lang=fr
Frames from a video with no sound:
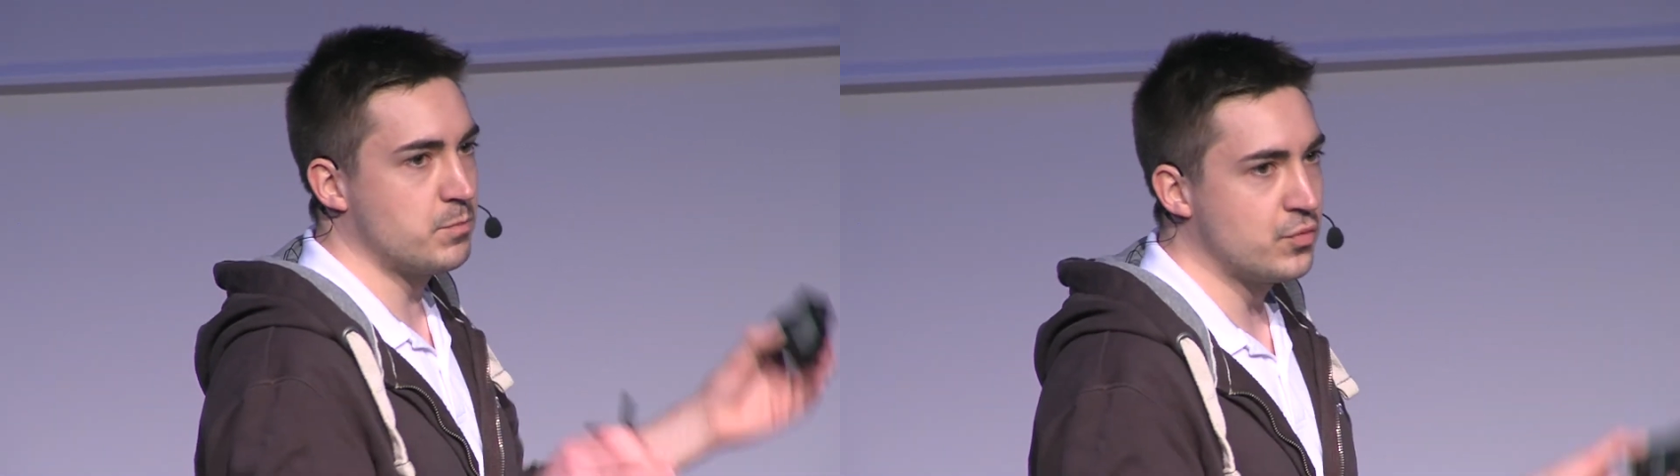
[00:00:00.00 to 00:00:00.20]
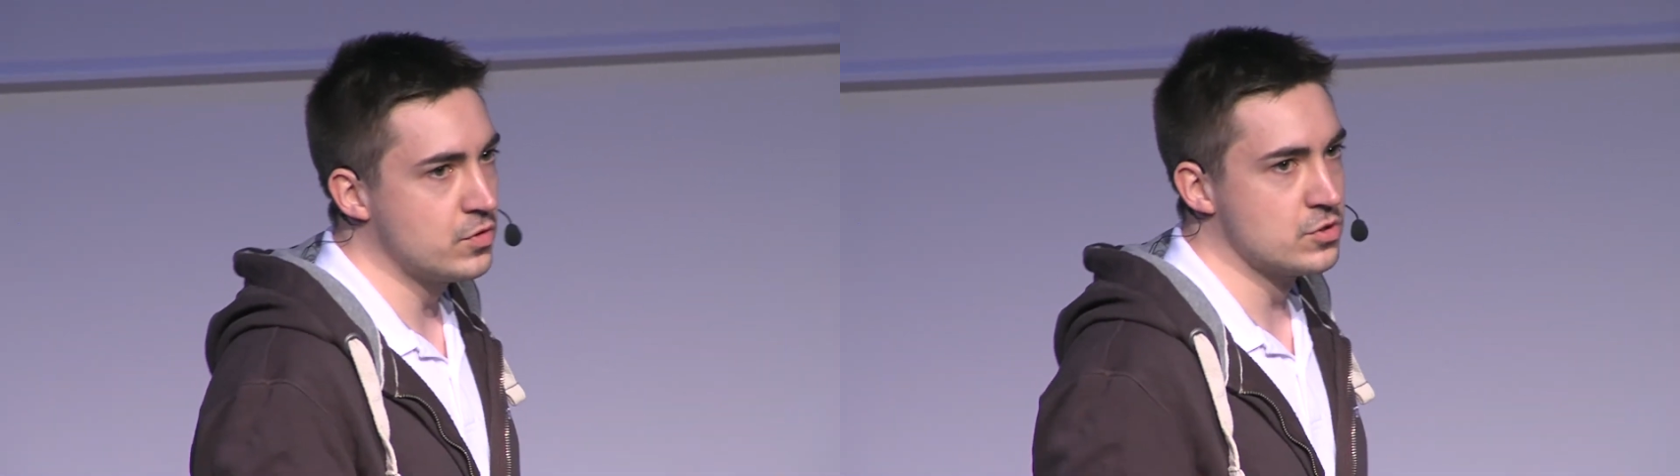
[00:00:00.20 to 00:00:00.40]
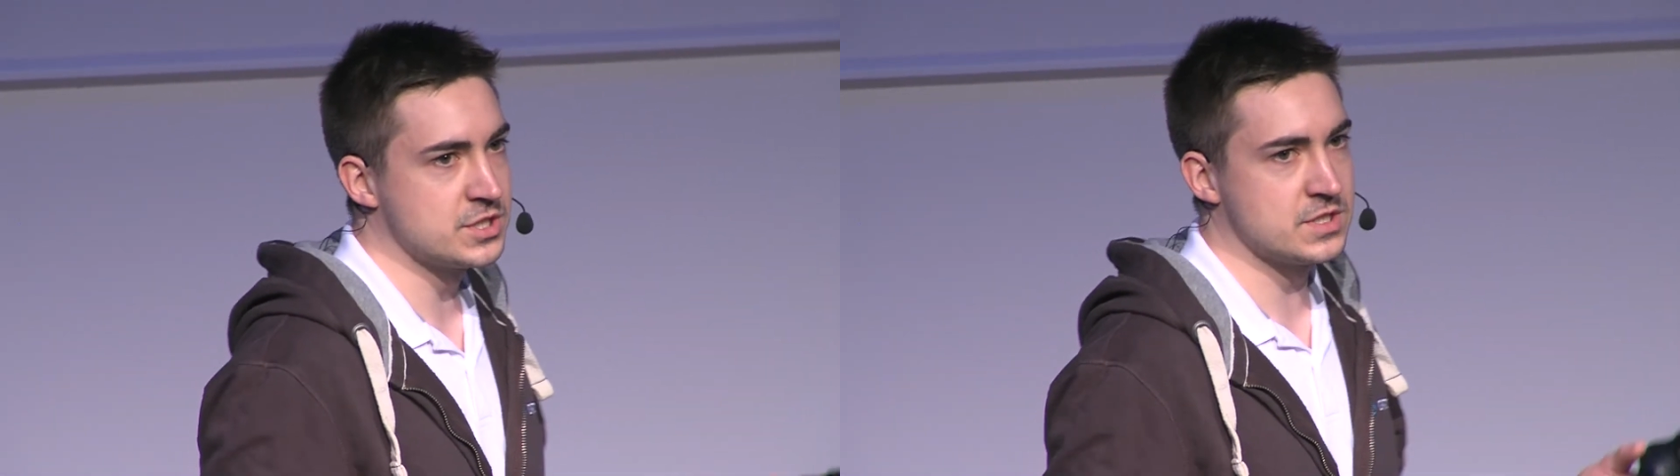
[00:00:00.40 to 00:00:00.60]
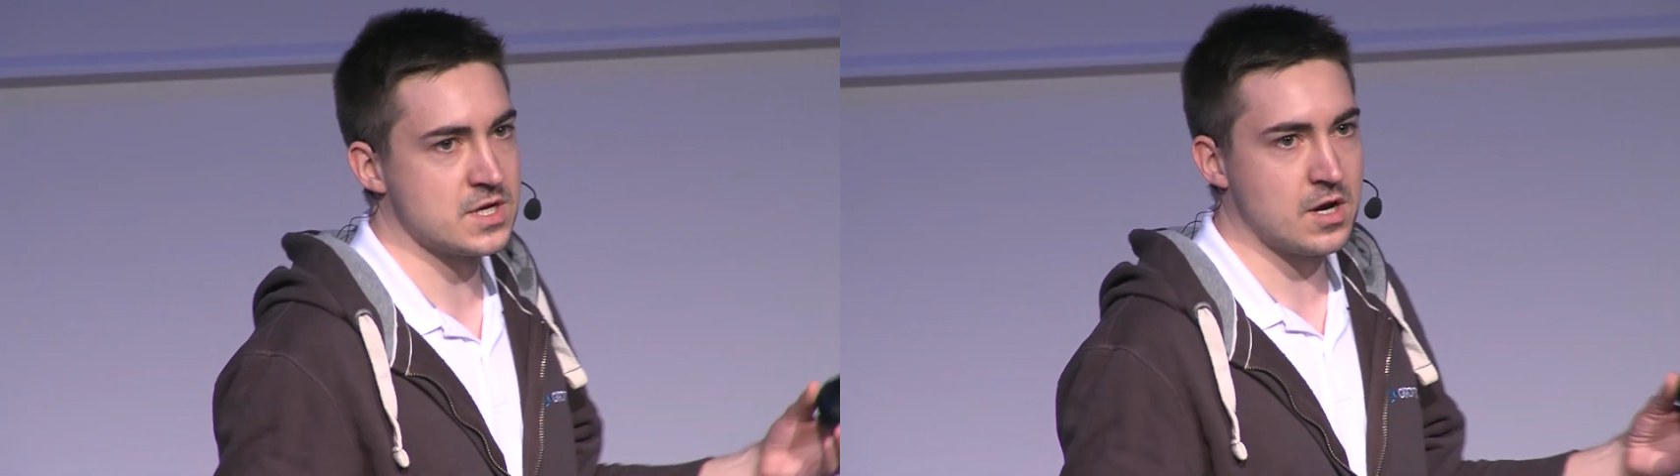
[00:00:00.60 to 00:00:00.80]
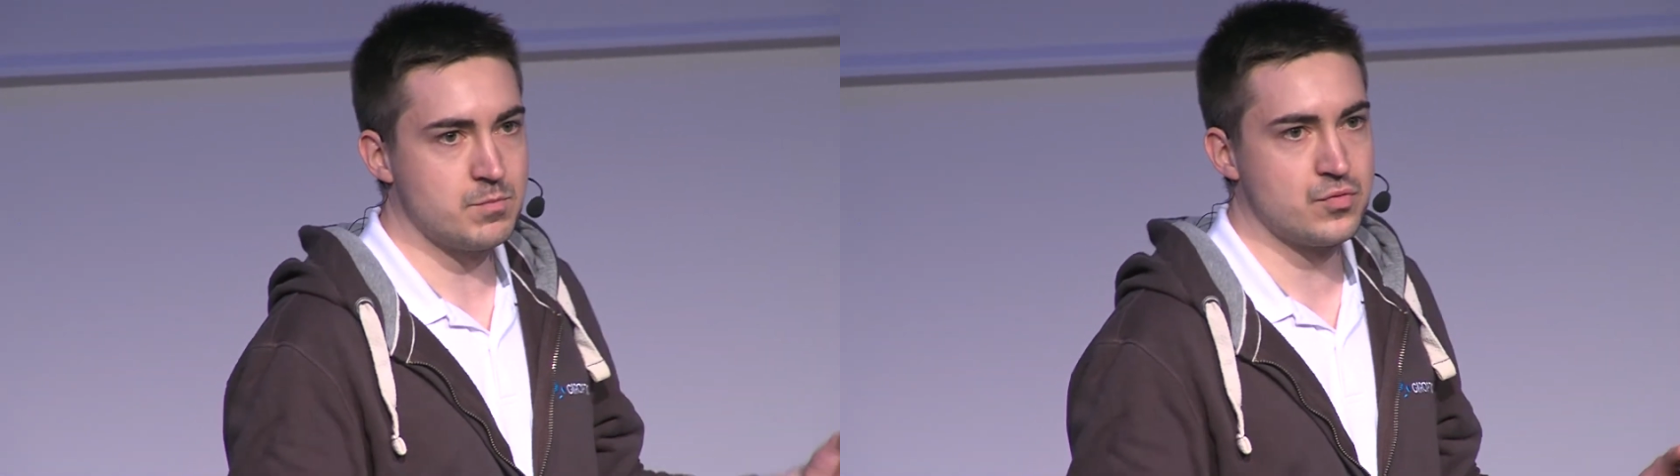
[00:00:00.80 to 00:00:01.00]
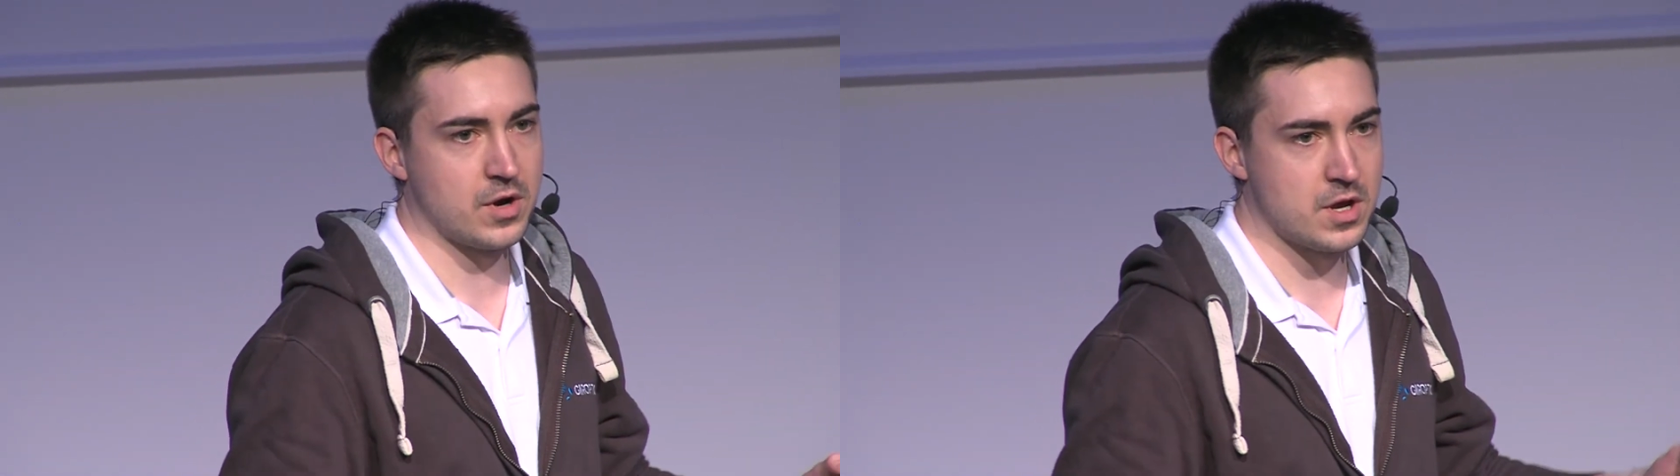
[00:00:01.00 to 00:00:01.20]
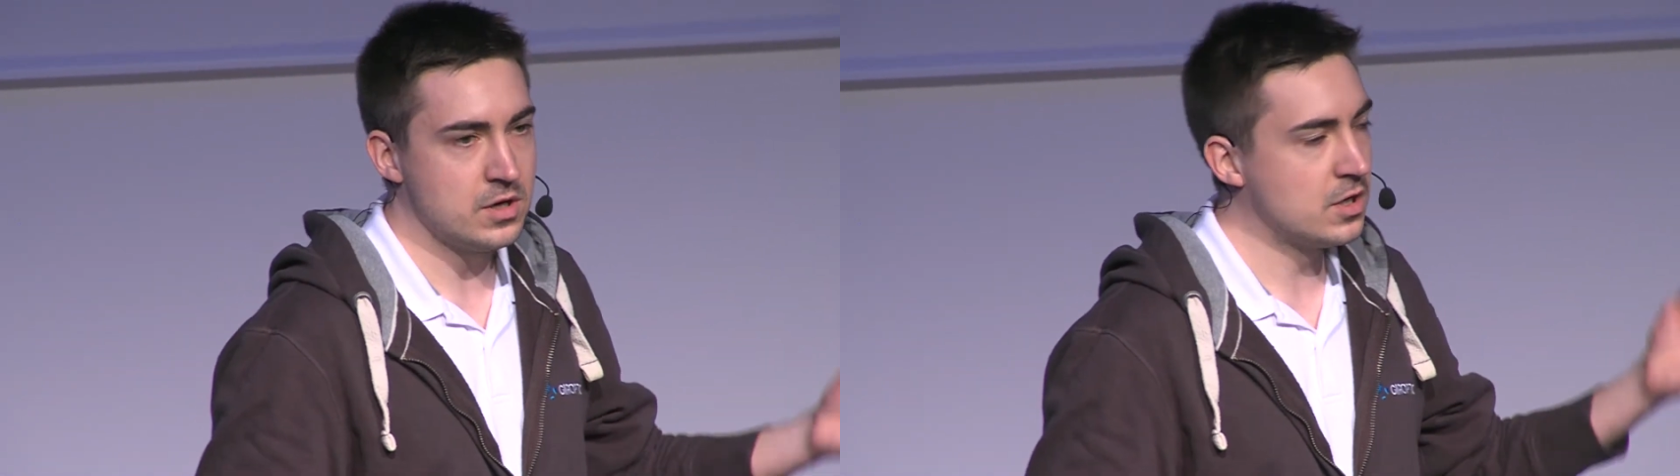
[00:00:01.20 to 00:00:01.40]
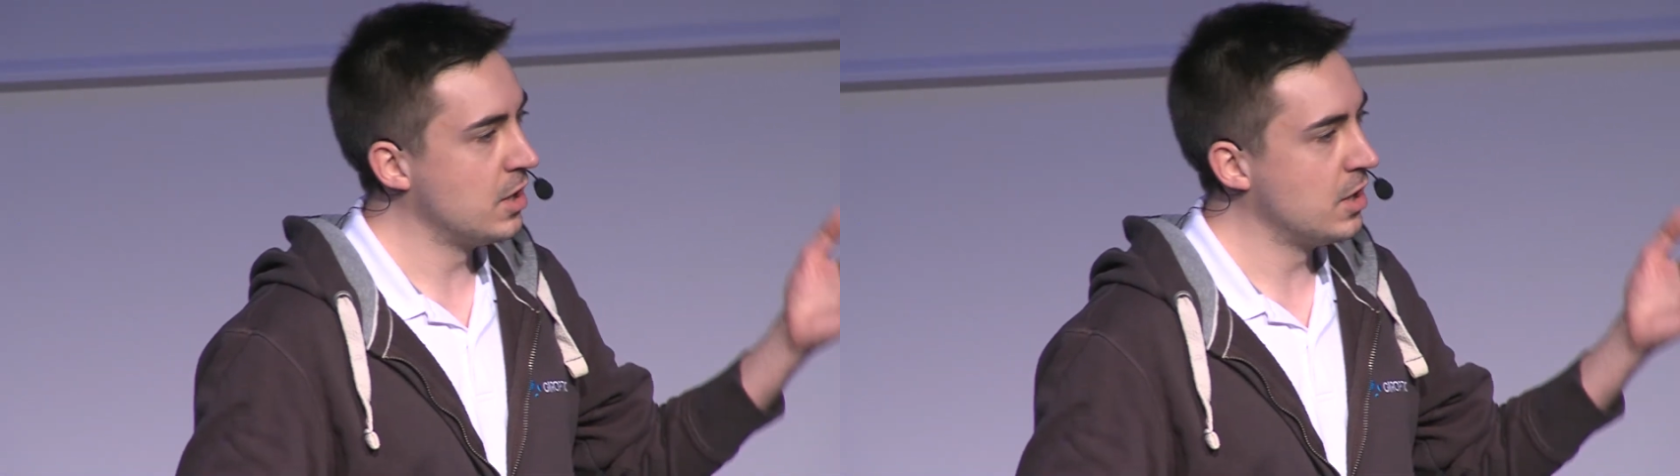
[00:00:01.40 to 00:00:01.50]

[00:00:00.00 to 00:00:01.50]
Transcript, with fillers: plus de logiciel, plus rien,